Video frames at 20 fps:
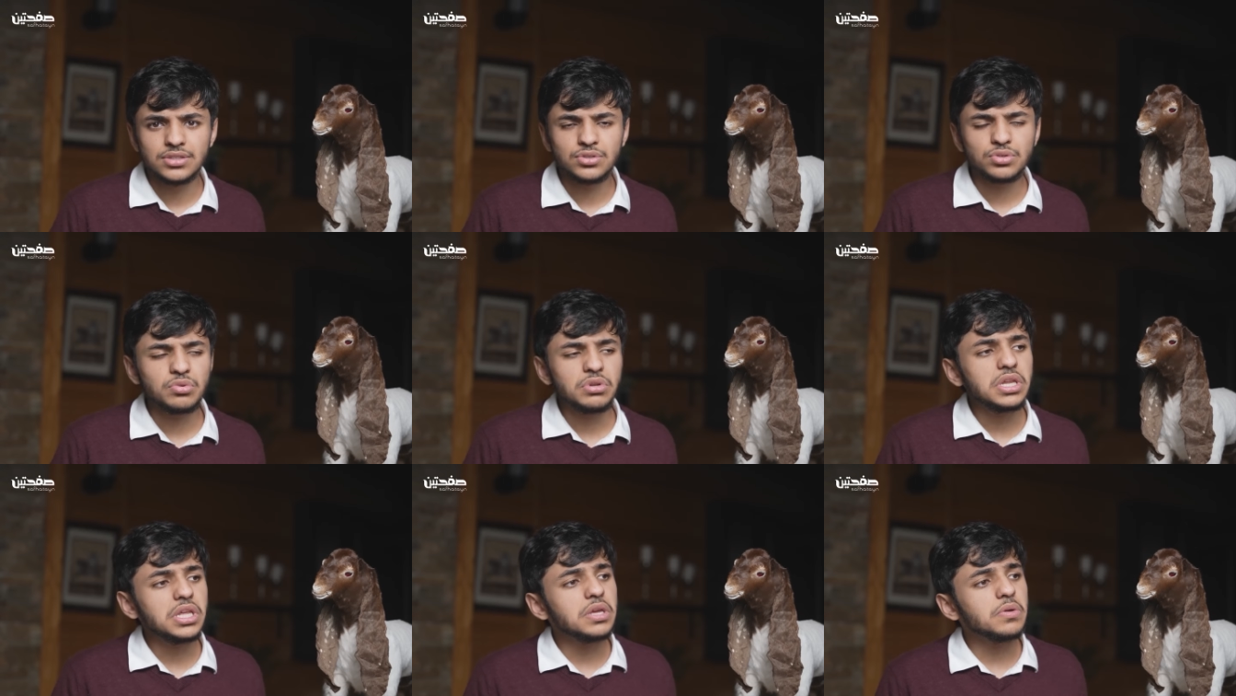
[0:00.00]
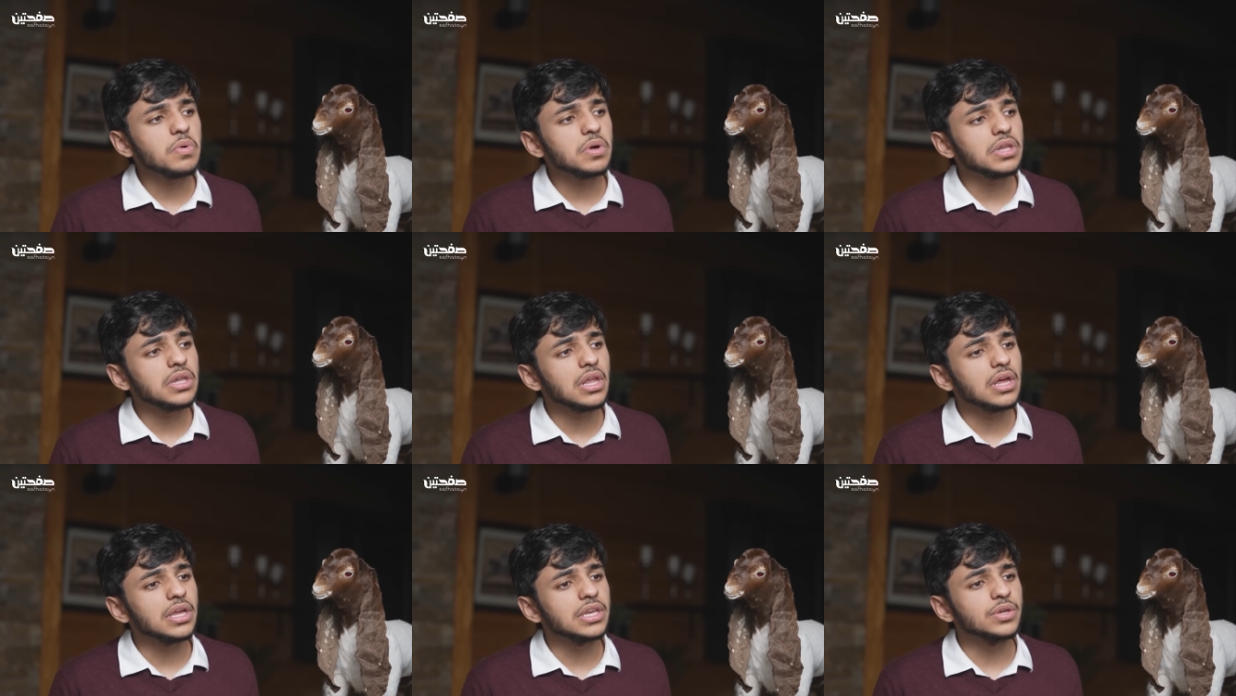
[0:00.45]
تقول إيه،
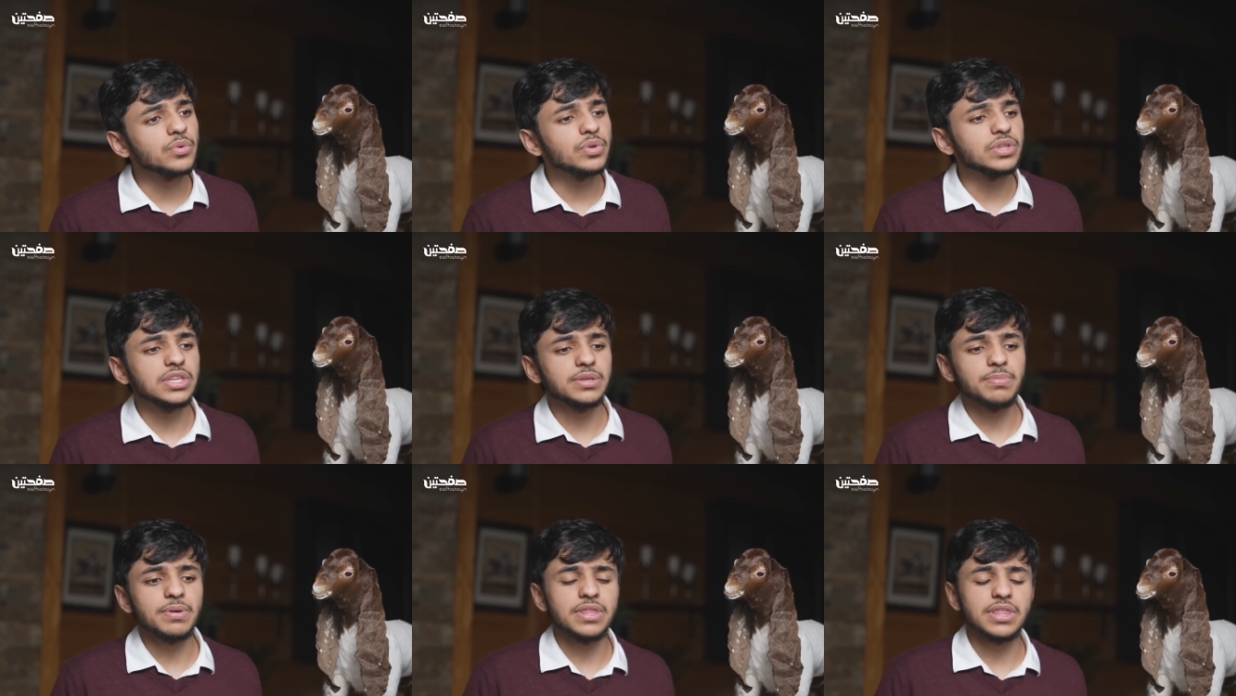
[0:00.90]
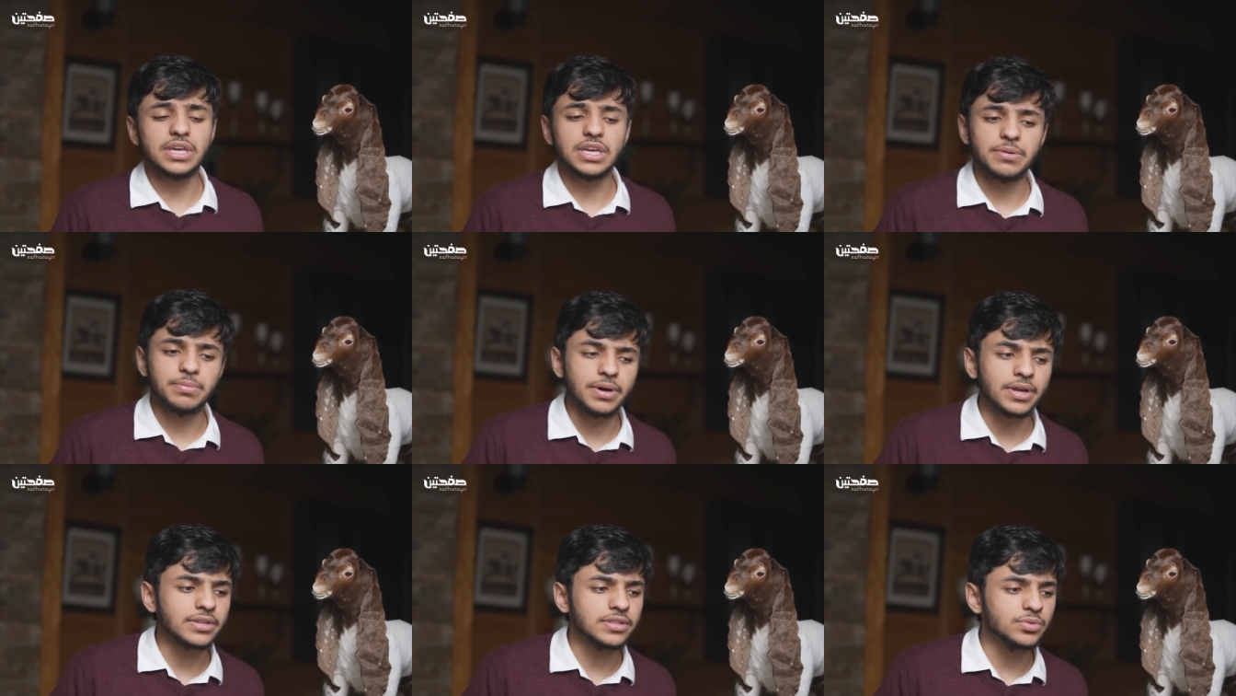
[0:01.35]
والله أني ودي إذا
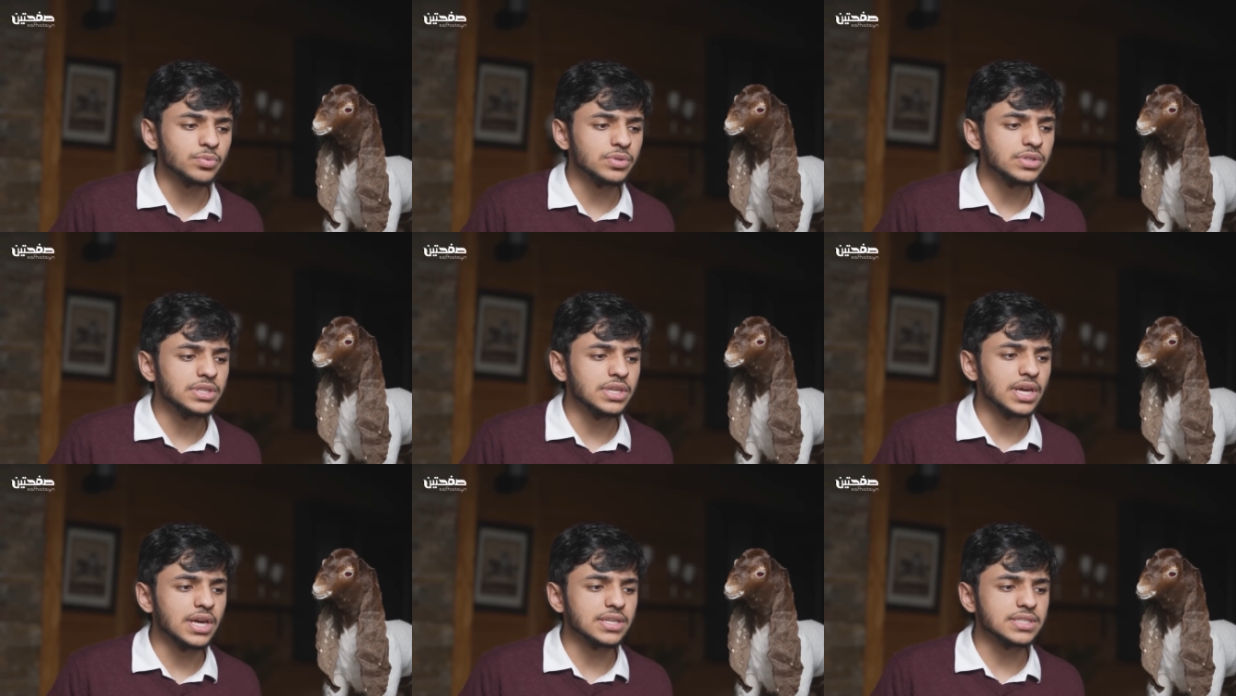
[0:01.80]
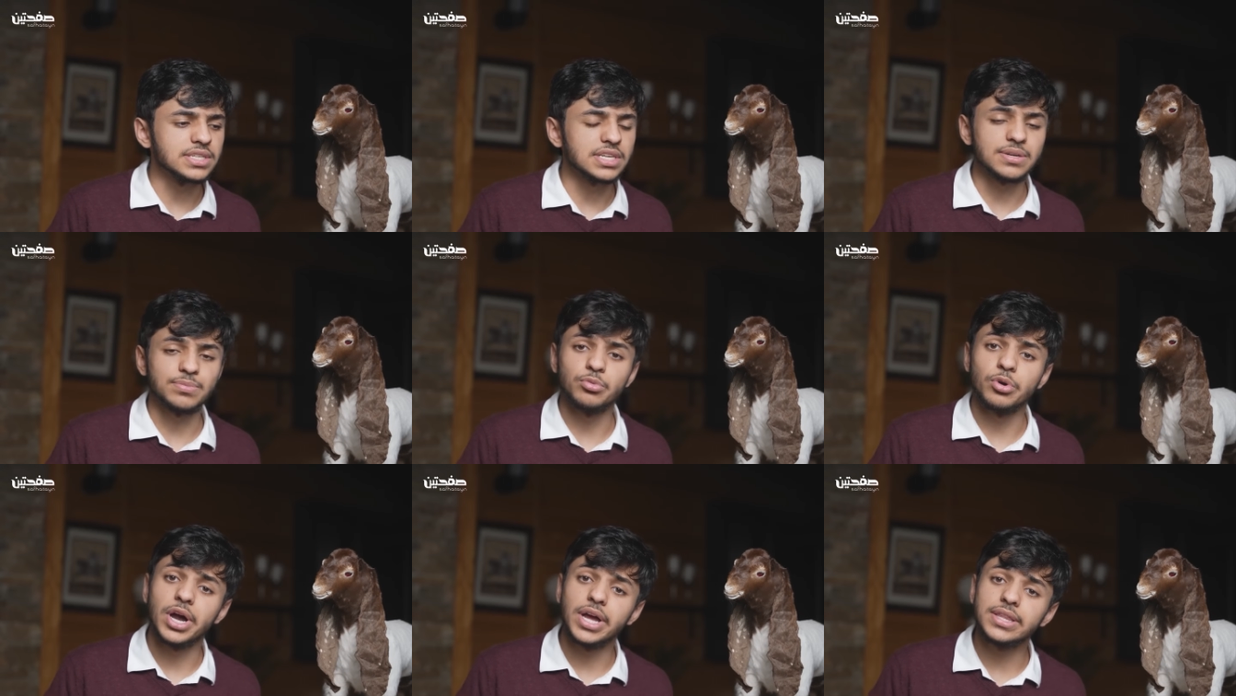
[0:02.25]
كبرت ودي
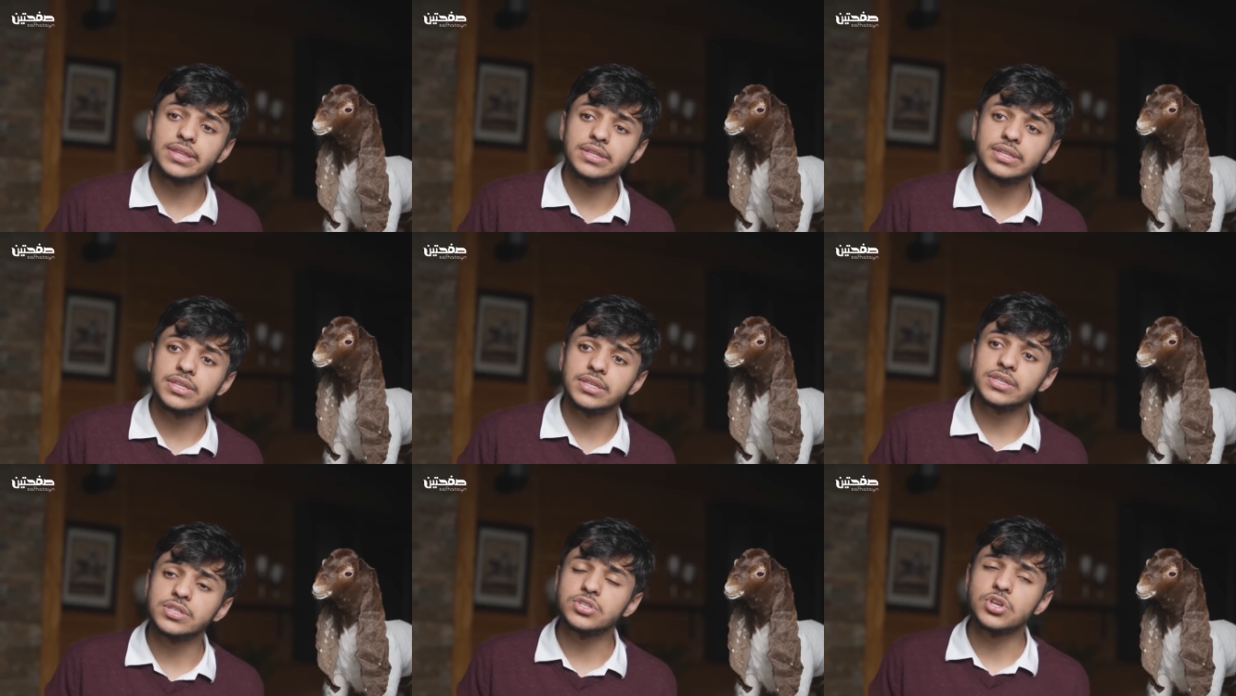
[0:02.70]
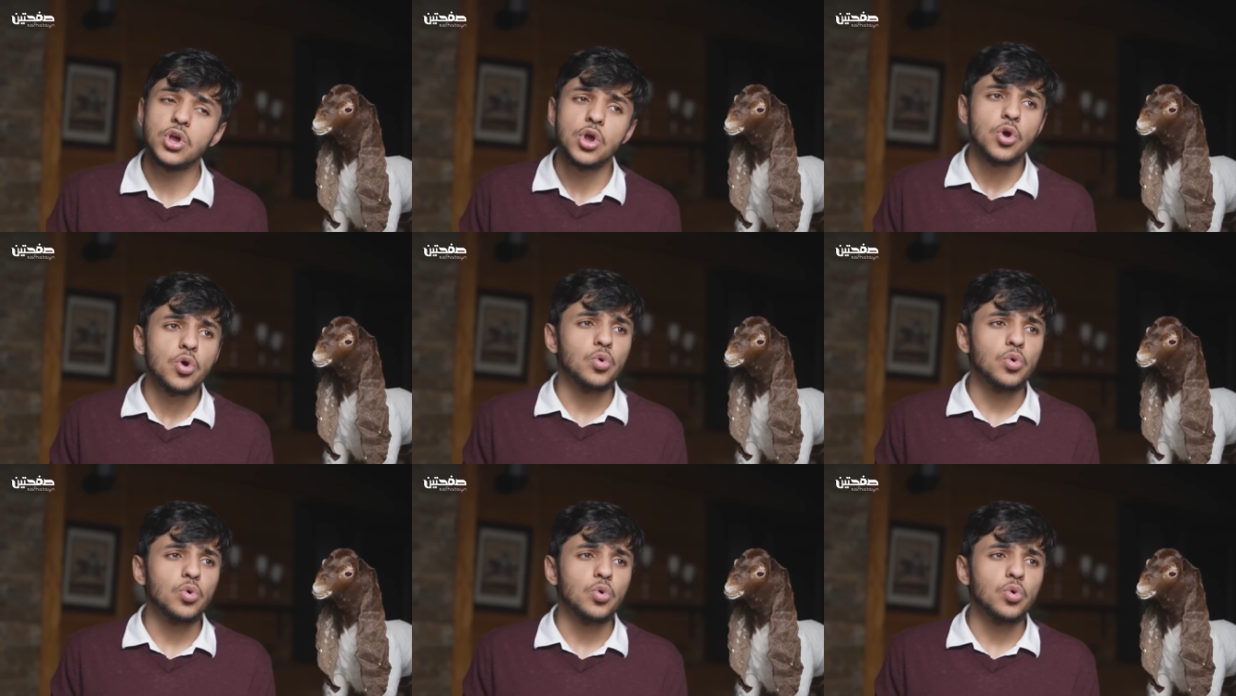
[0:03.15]
أصير مهندس